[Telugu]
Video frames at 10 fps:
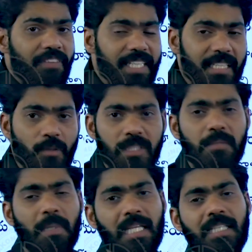వీటిని
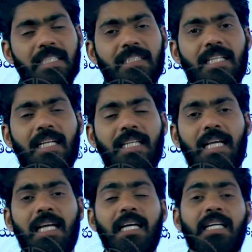కోసం మనకేం చేస్తారంటే
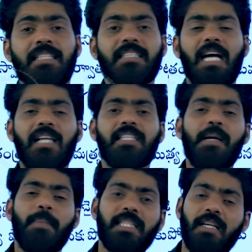జాతీయ
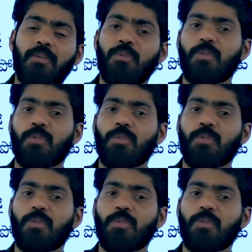పతాకం